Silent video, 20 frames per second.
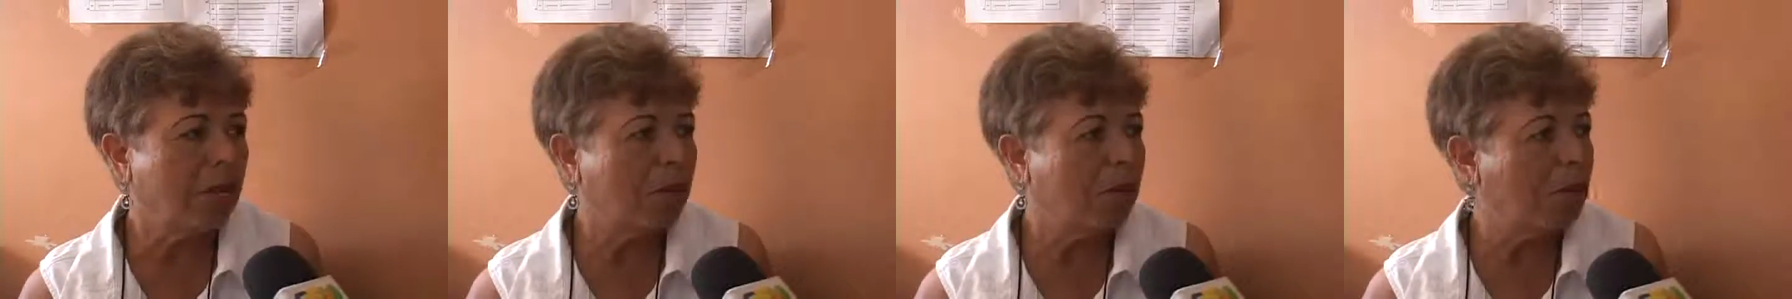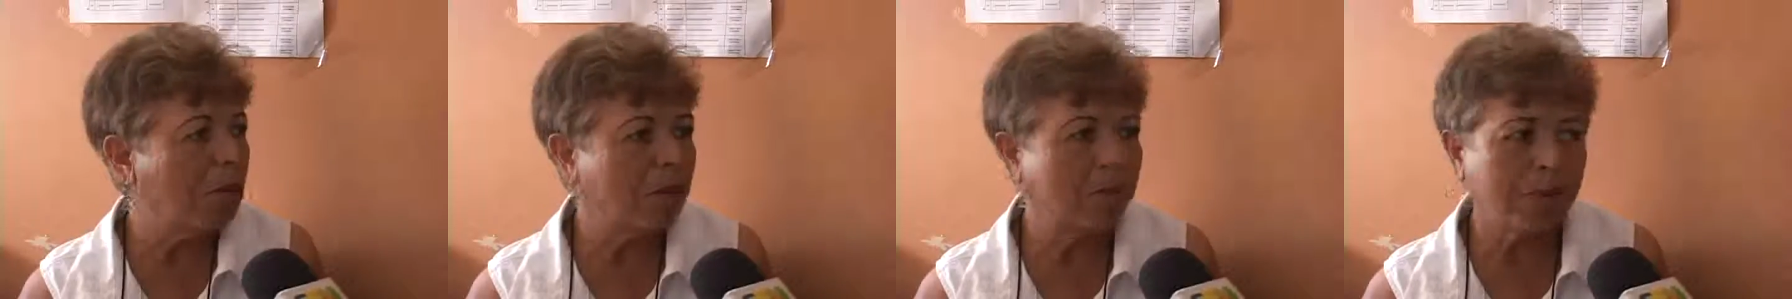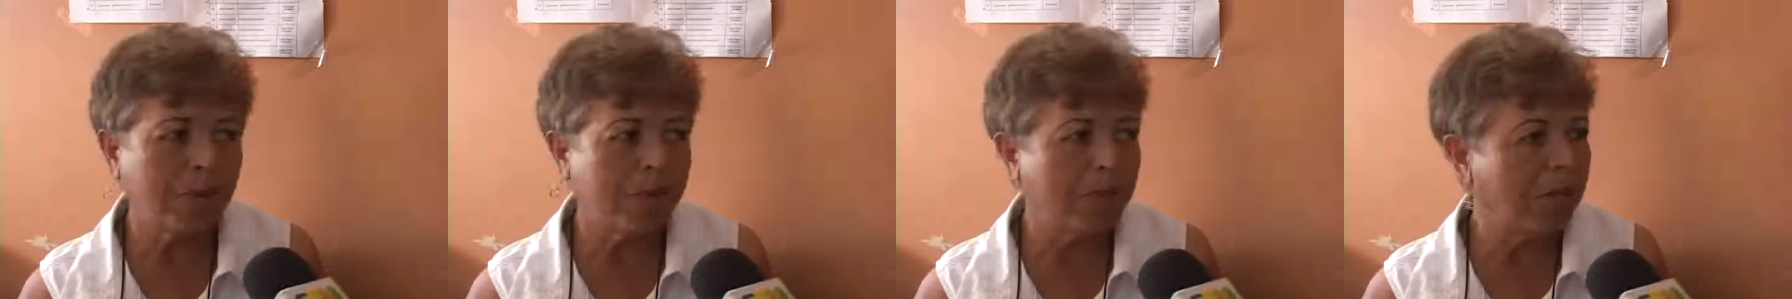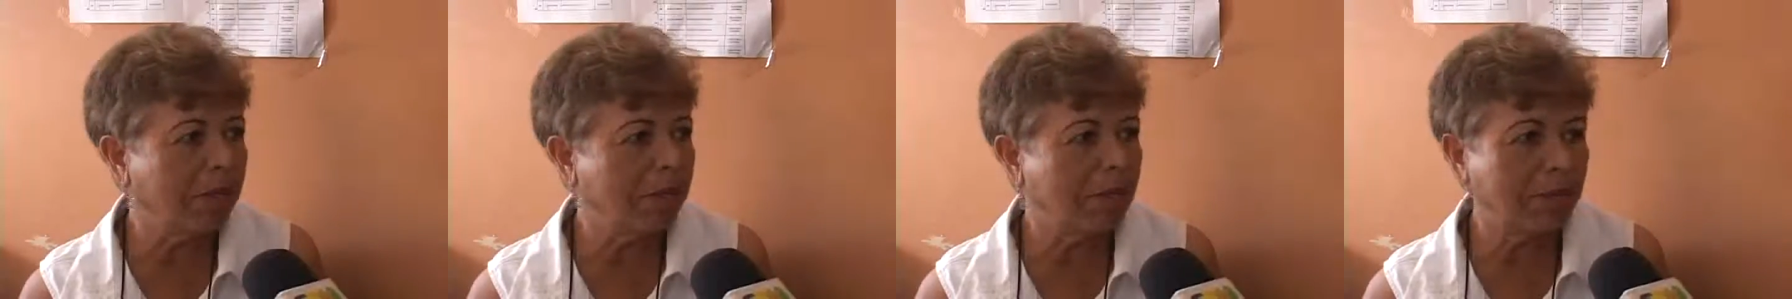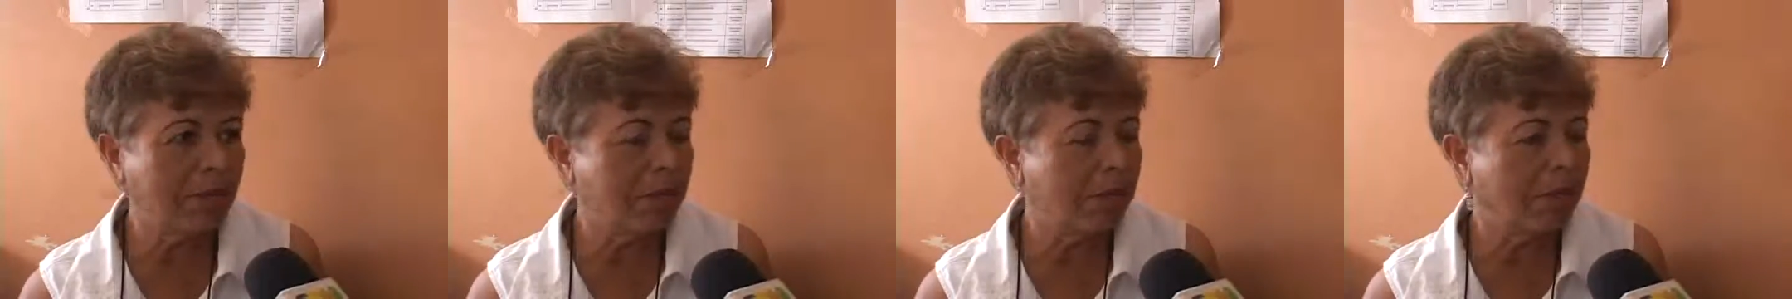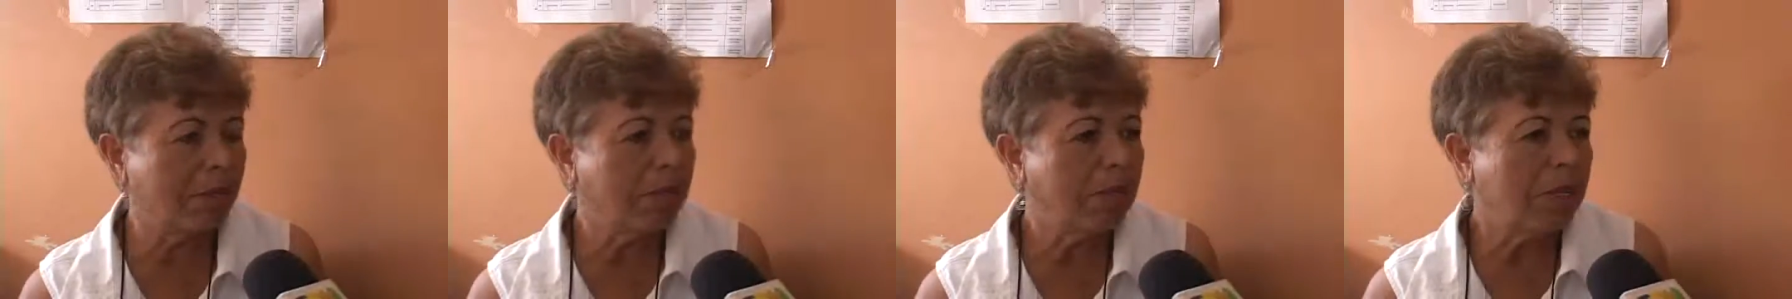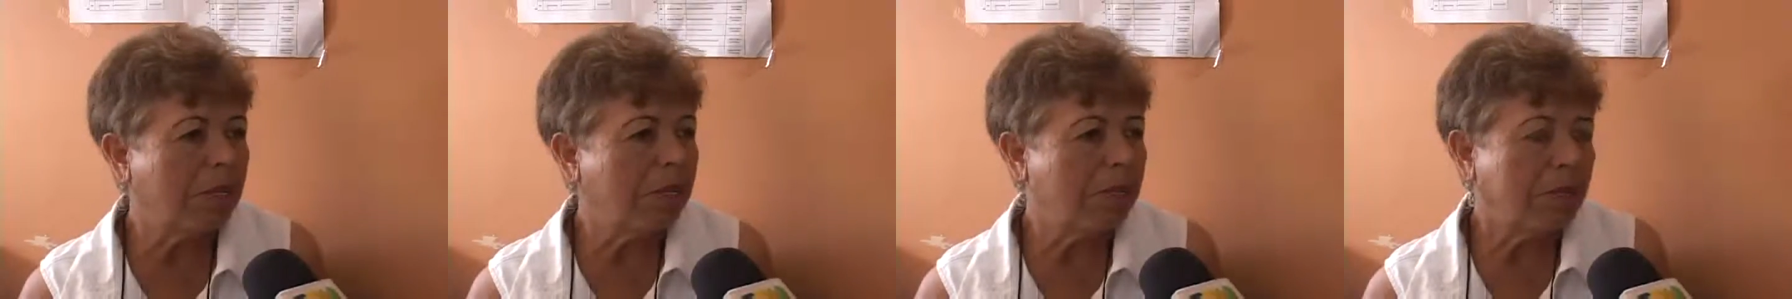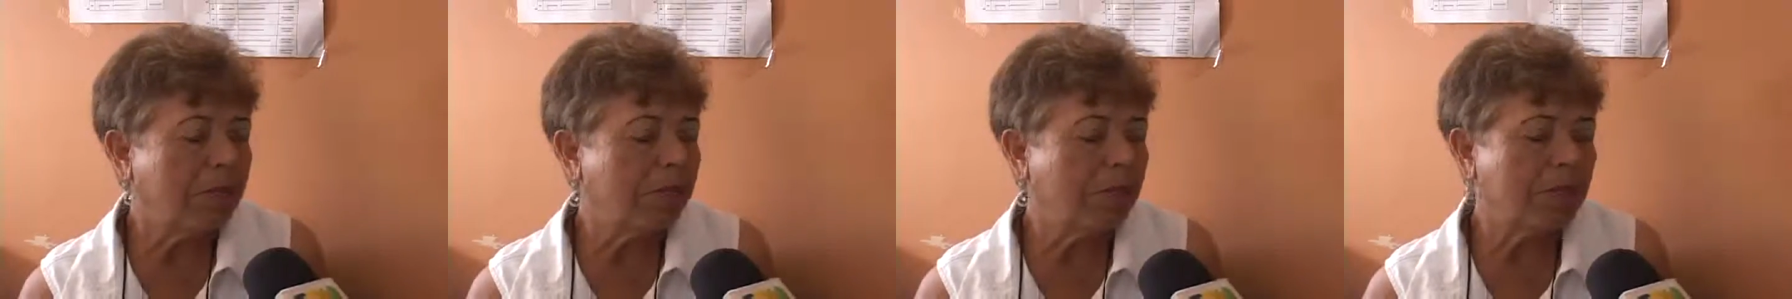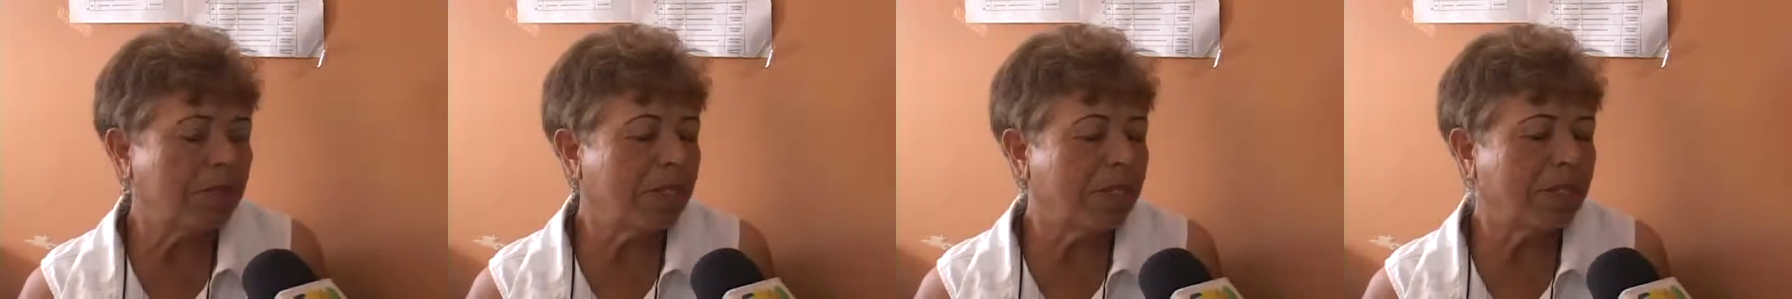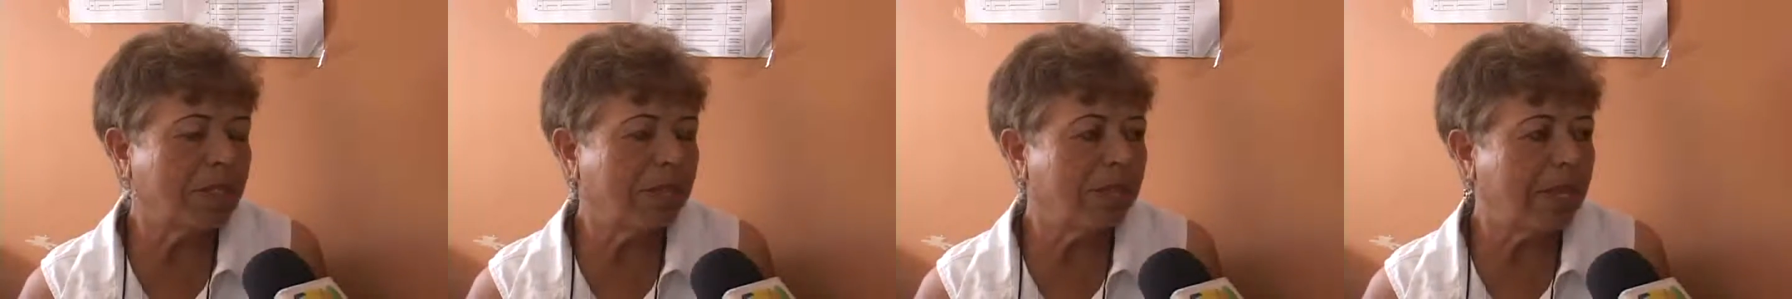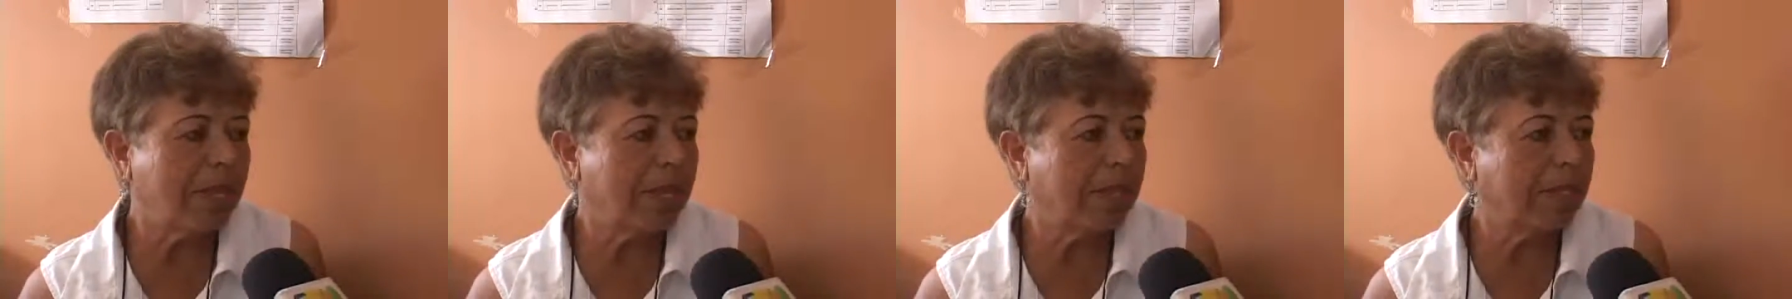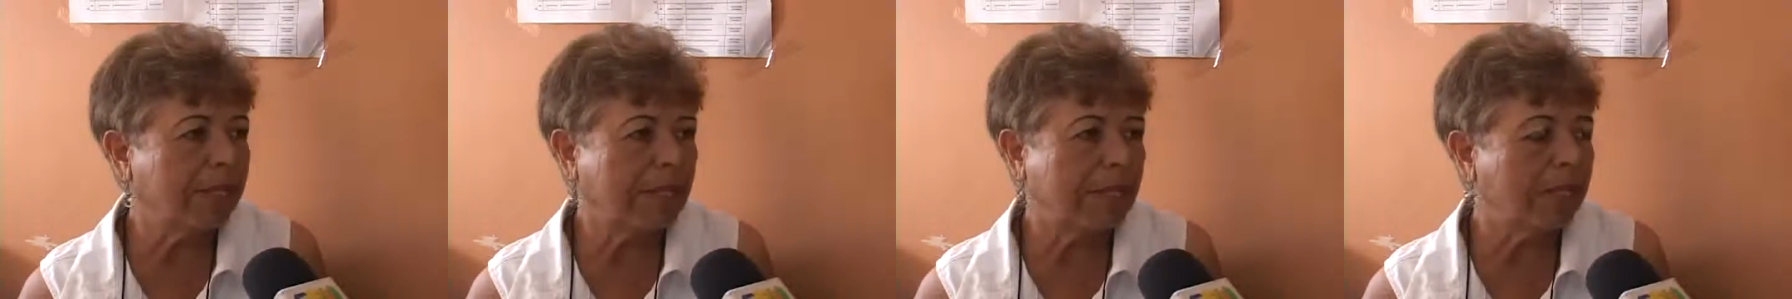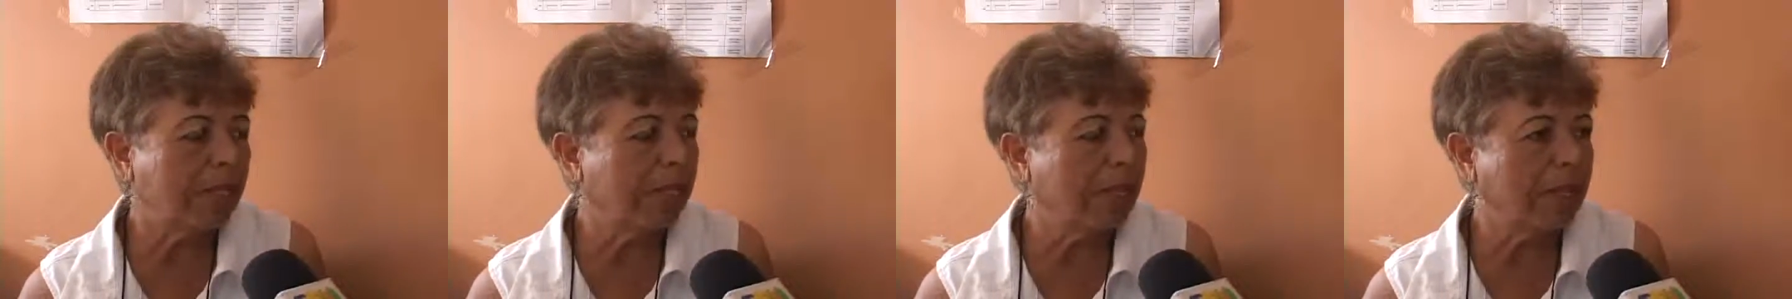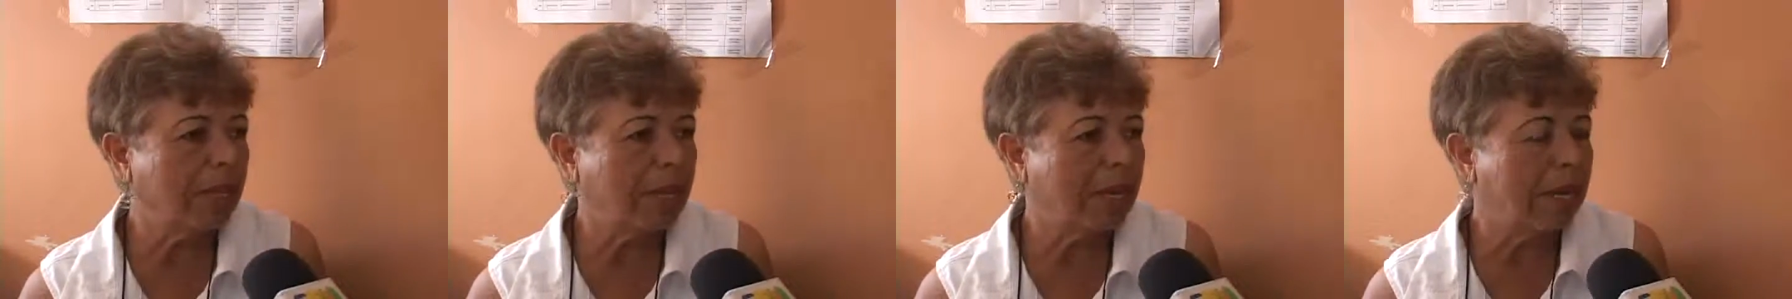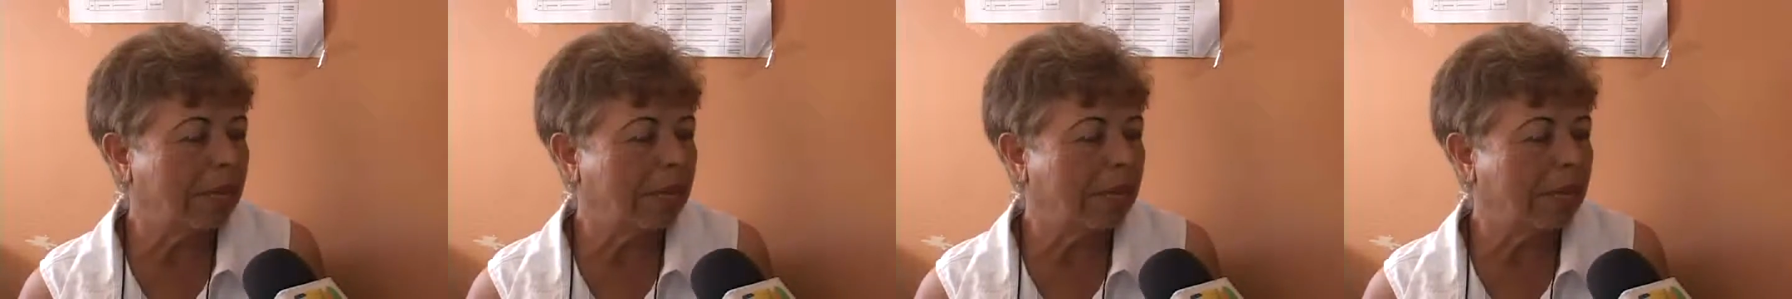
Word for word: no, ha podido, no, no sé si va a entrar todavía,